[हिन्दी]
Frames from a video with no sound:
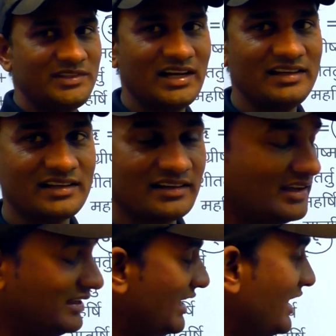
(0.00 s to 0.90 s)
ध्यान
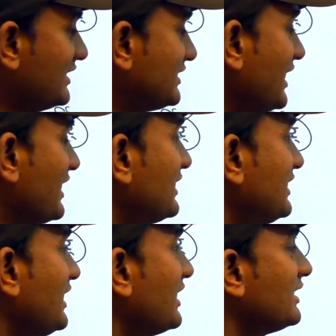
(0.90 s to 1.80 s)
रखना यहाँ से
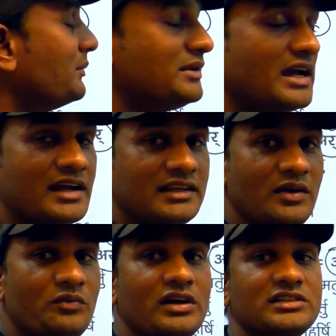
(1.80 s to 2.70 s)
गलती करते हम क्या करते
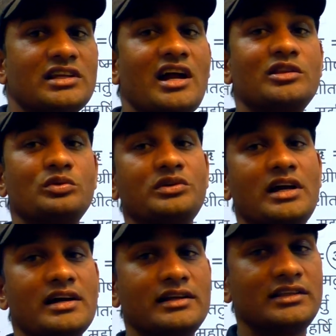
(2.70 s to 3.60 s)
हैं वर्षार्थ हो तो
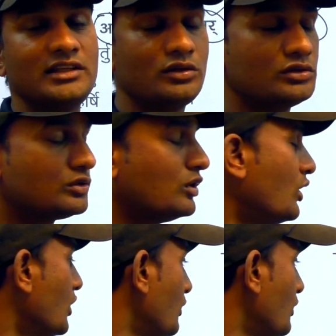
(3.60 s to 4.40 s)
क्या कर देते दोस्तों